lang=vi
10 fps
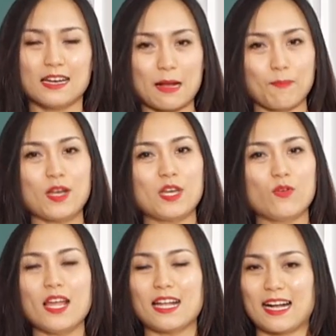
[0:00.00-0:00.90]
đặc biệt nếu
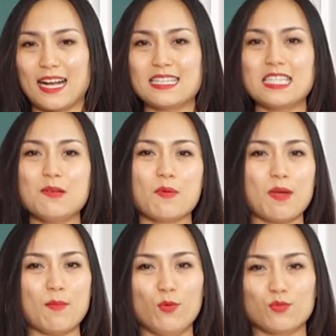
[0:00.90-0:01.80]
kể cả canxi mà
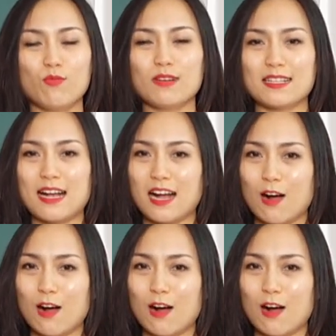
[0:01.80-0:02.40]
mẹ bổ sung cái dạng